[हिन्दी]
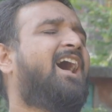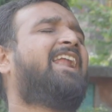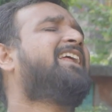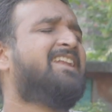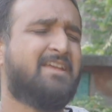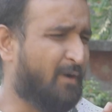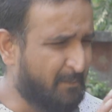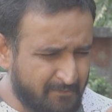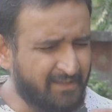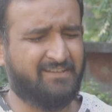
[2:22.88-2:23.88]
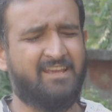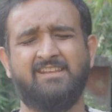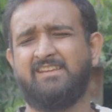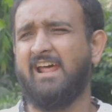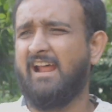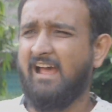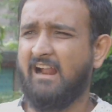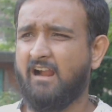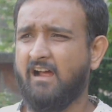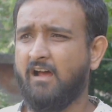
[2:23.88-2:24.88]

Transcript: अरे नहीं भाभी मैं ये नहीं कह रहा यार